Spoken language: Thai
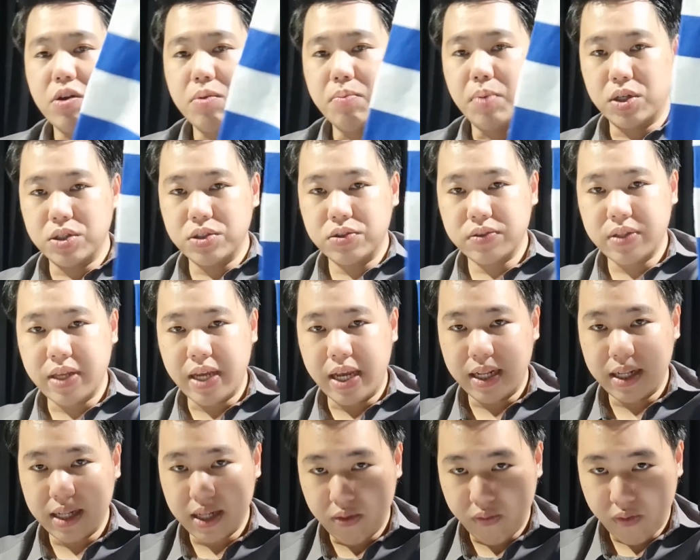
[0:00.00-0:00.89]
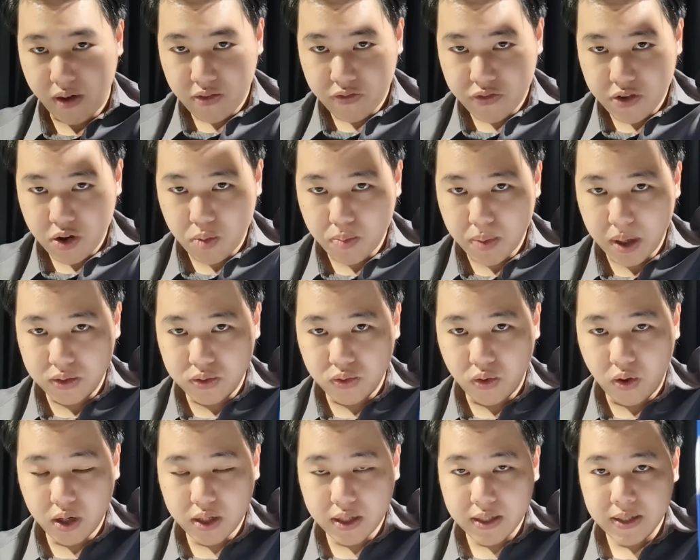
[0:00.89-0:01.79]
ฟิลเบิร์ตสตรีทหรือว่าฟิลเบิร์ต
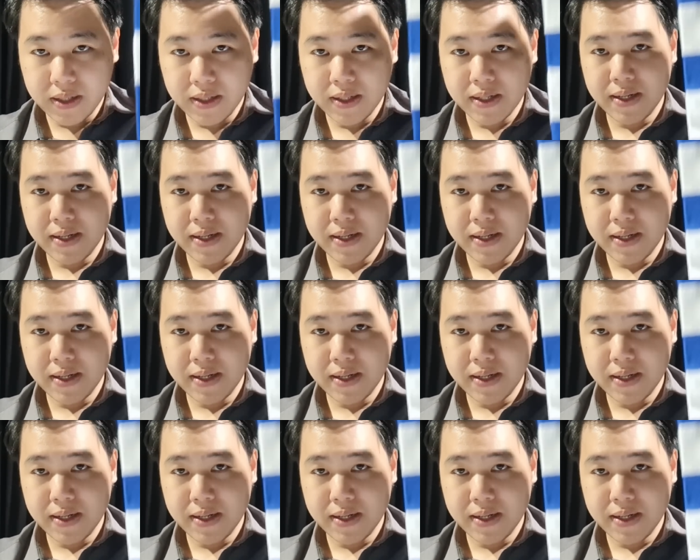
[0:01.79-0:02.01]
โรดห